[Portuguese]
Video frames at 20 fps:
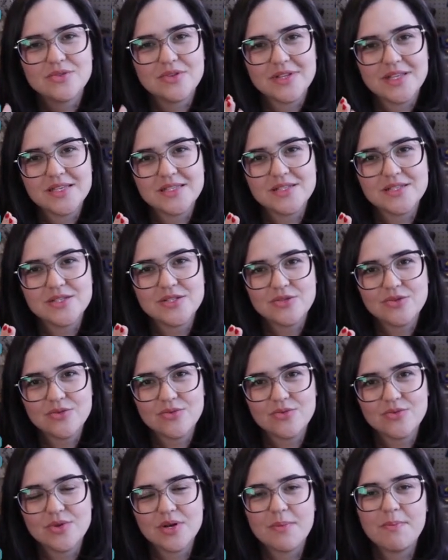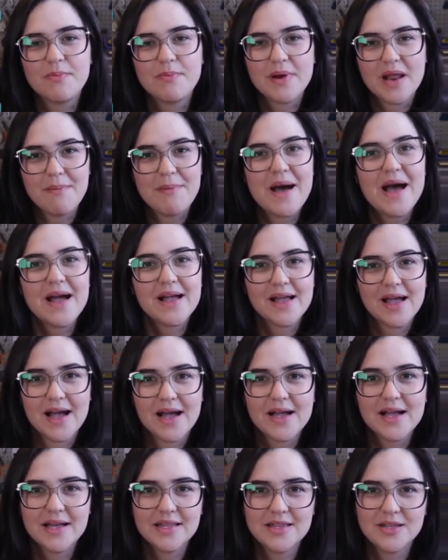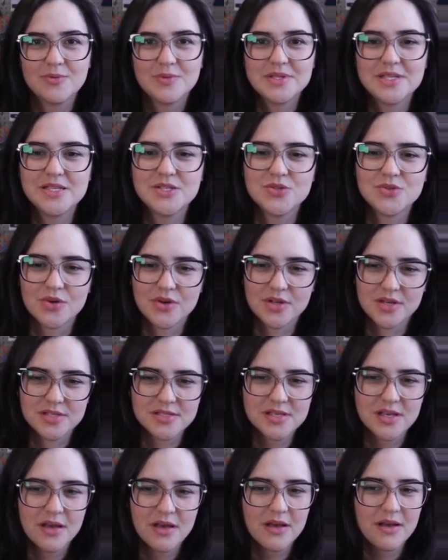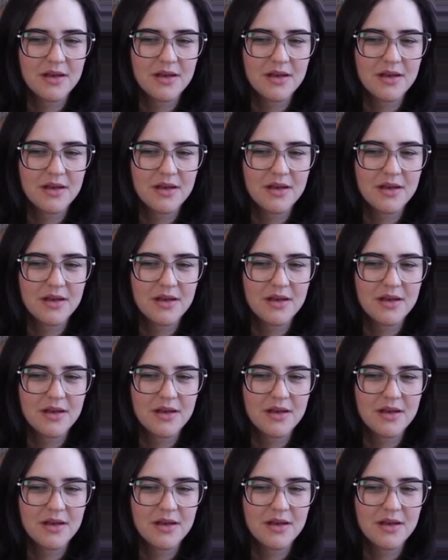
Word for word: toda essa estrutura para marcar cada uma das horas